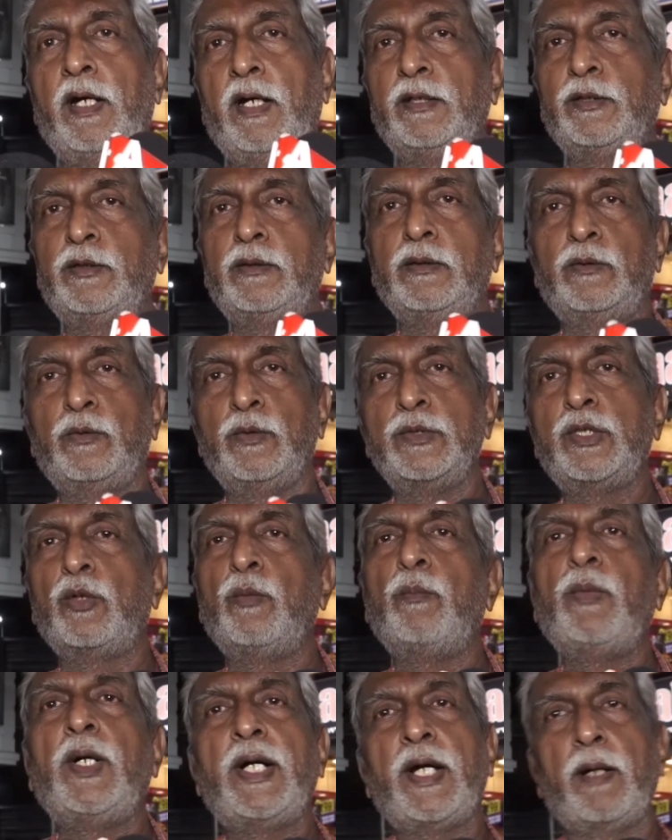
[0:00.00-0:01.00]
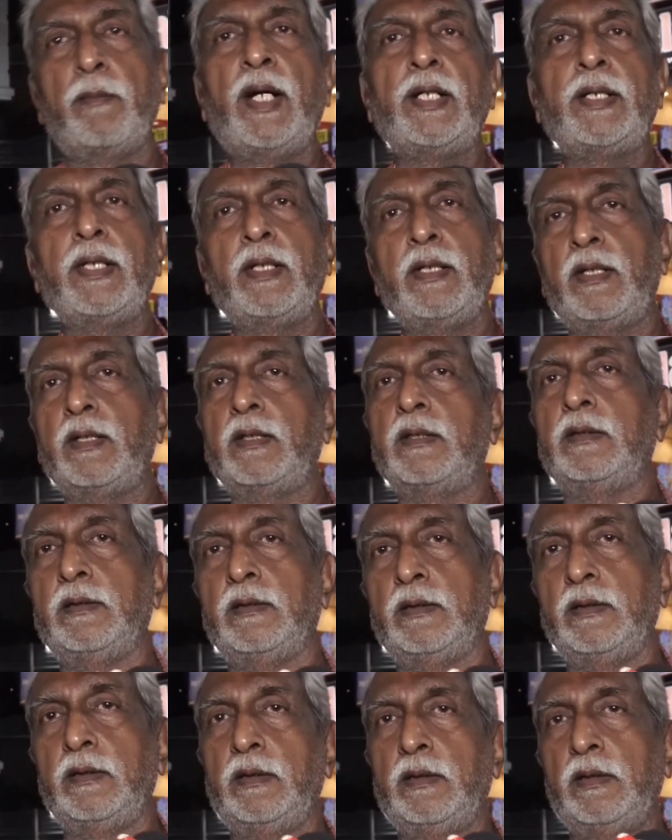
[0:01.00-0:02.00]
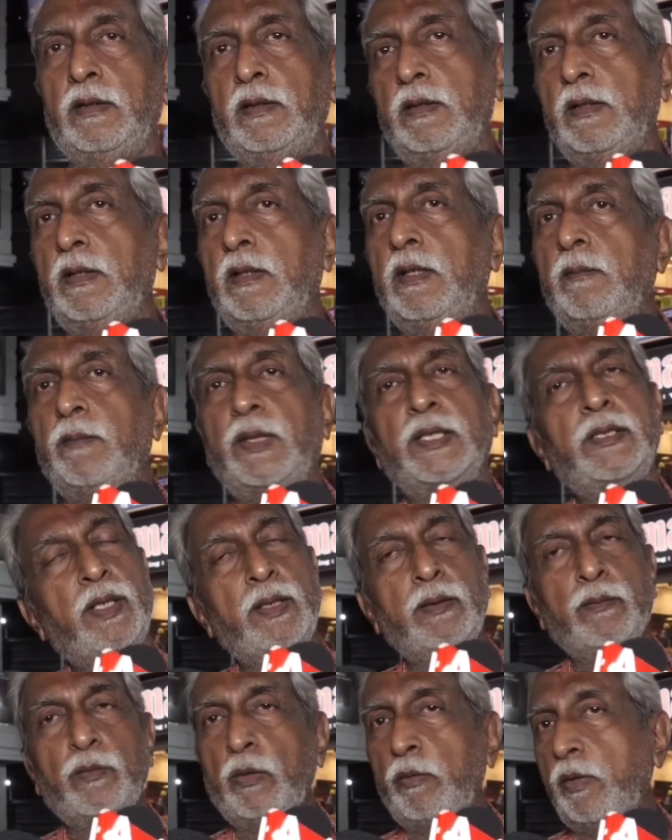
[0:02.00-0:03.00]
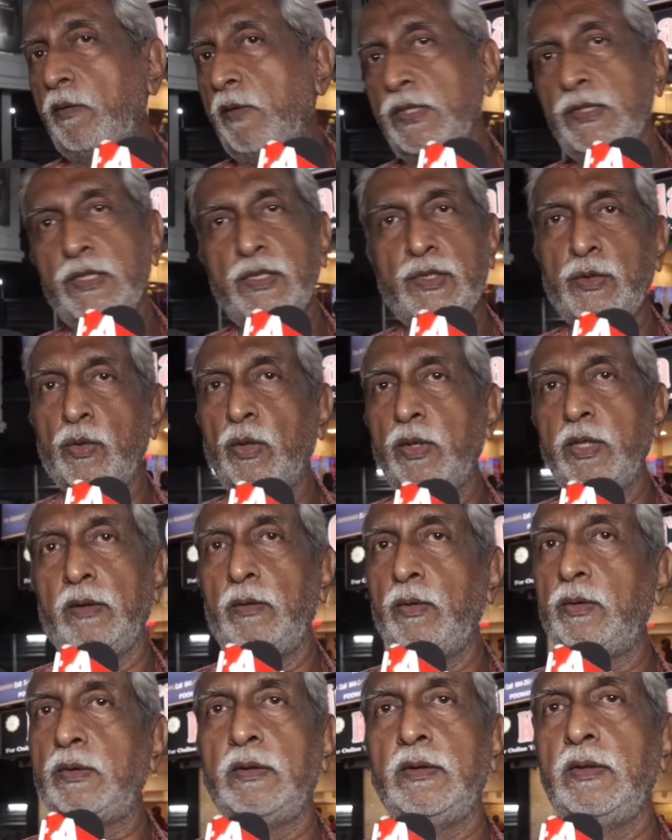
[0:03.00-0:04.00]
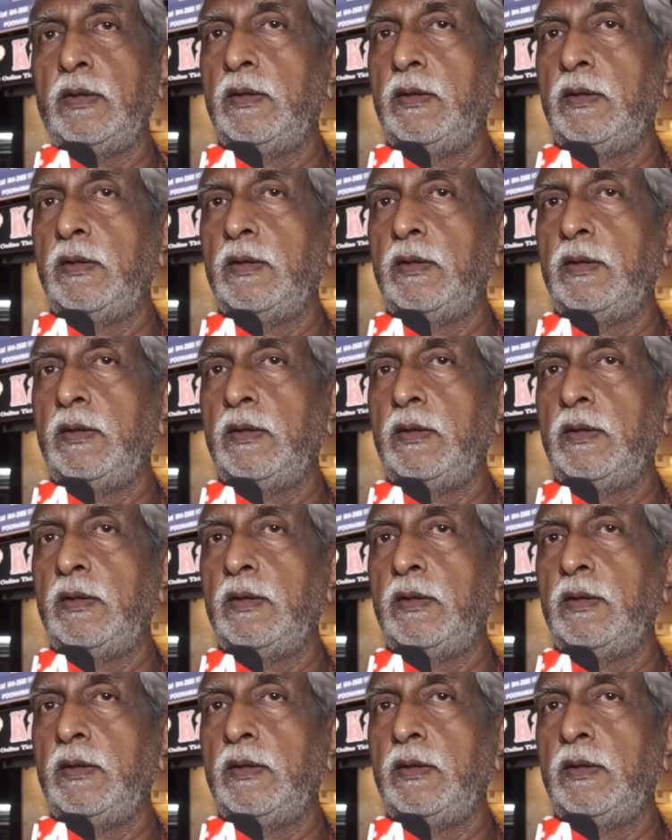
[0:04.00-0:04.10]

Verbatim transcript: அது கொஞ்சம் ரொம்ப ட்ரமாட்டிக்காக இருக்குது மற்றபடி மூவி வைஸ் இட்ஸ் ஓகே குட்